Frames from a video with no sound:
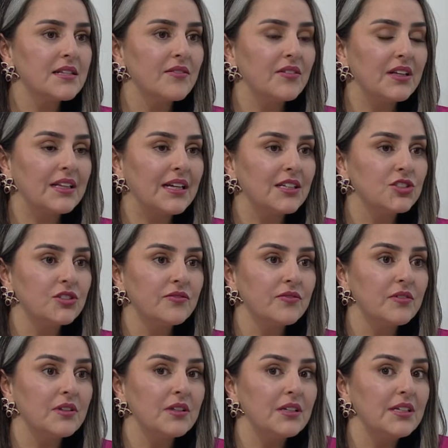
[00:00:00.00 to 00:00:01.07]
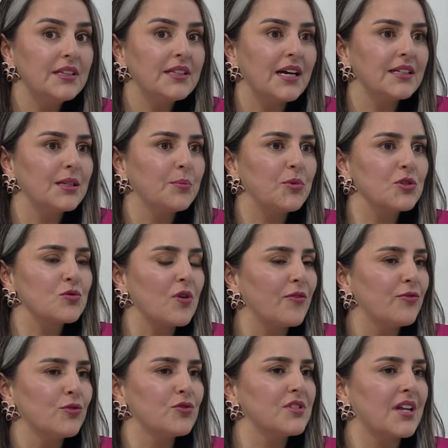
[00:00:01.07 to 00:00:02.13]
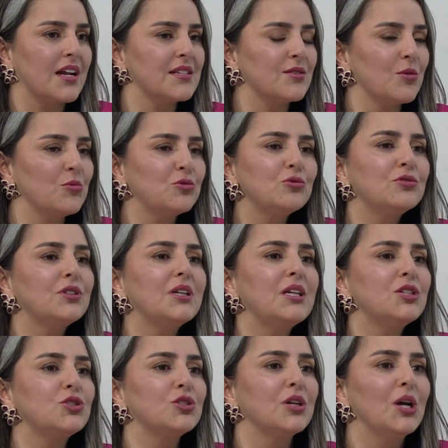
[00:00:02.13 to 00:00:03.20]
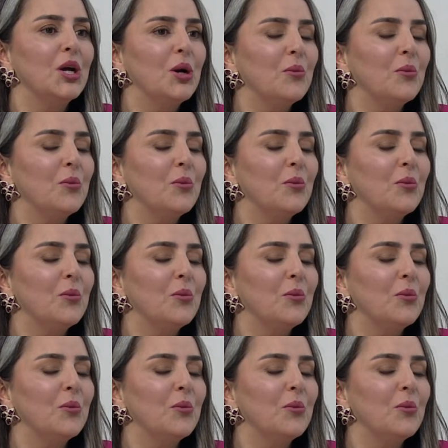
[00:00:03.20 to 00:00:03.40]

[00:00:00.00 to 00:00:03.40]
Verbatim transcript: na verdade, lidar depois com a frustração é muito triste,